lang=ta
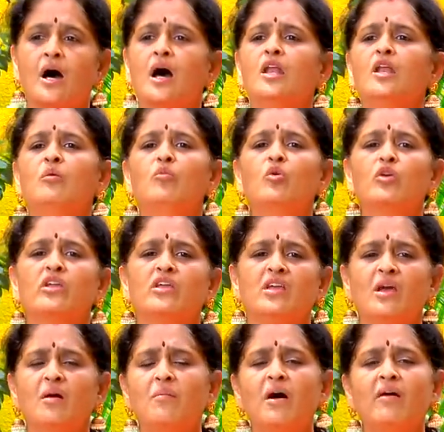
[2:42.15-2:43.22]
அதில்
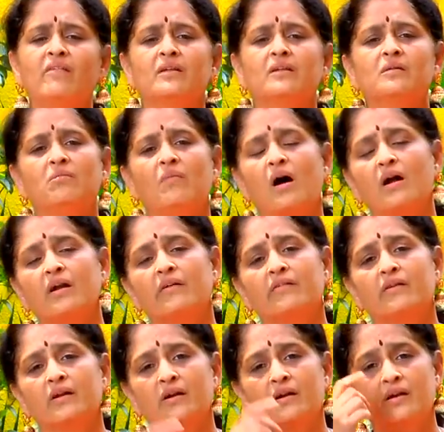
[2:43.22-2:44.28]
முக்கியமாக வந்து
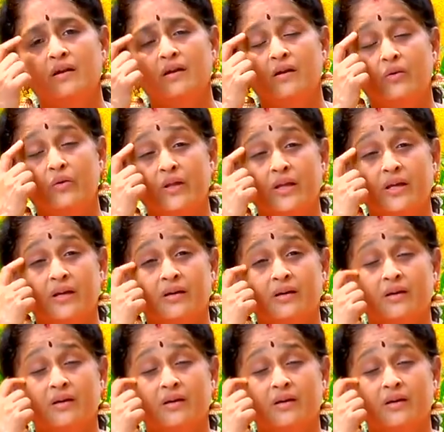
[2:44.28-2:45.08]
மாணவர்களுடைய